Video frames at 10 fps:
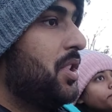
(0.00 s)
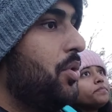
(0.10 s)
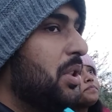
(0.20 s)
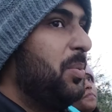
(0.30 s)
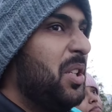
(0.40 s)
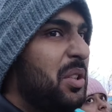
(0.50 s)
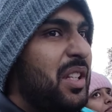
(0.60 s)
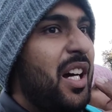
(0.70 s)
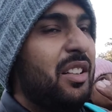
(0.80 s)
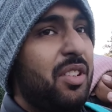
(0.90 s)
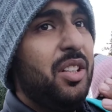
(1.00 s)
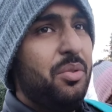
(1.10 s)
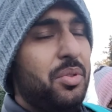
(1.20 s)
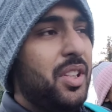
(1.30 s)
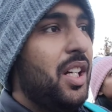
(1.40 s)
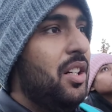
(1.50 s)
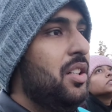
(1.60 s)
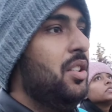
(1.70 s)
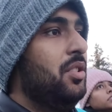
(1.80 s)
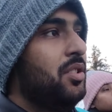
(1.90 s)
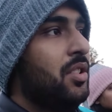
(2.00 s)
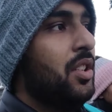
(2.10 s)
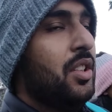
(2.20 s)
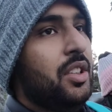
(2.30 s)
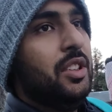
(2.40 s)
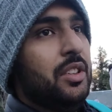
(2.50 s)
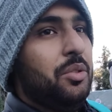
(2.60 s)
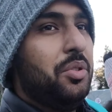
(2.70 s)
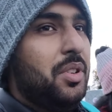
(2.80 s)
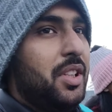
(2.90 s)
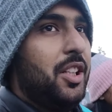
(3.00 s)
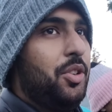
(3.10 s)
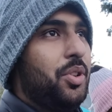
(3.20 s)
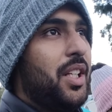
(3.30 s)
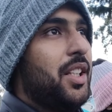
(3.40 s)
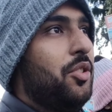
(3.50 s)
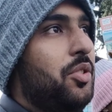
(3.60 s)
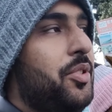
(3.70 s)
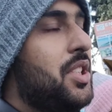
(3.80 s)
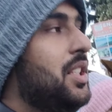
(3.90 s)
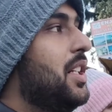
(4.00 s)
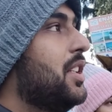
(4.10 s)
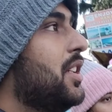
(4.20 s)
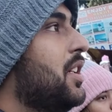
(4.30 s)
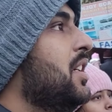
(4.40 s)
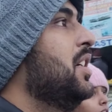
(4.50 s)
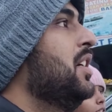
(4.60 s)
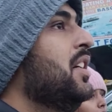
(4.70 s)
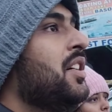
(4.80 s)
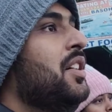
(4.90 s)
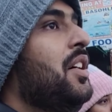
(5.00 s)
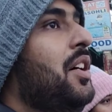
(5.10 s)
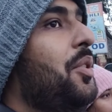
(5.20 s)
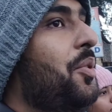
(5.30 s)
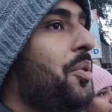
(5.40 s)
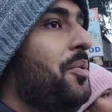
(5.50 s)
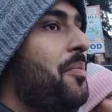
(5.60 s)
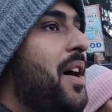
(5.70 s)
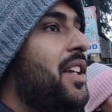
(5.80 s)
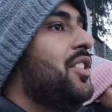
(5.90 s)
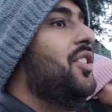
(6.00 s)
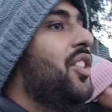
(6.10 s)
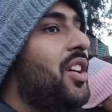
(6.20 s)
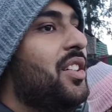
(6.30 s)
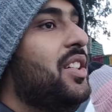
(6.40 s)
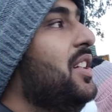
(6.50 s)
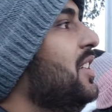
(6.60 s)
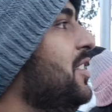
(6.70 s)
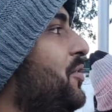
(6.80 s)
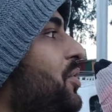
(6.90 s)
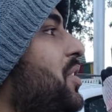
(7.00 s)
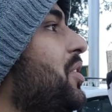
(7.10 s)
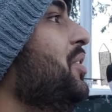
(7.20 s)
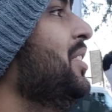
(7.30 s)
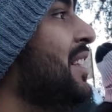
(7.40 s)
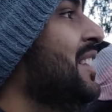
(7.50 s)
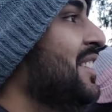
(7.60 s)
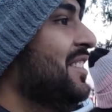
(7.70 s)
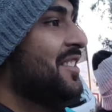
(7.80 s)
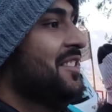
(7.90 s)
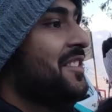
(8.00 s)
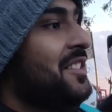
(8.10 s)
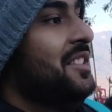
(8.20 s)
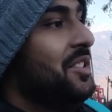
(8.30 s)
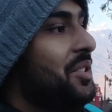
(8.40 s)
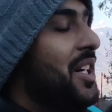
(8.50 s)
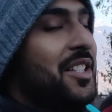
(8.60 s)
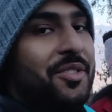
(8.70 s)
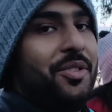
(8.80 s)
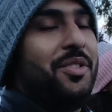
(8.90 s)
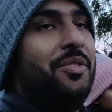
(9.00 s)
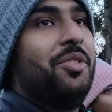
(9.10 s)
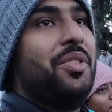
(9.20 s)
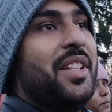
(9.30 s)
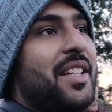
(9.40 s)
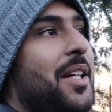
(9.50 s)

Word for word: बच्चा उसका पूरा दांत वांत टूट गया क्योंकि दिक्कत हो जाता है क्योंकि फिसल जाते हैं ओ माई गॉड व्यू देखो सो गाइस व्यू व्यू देखें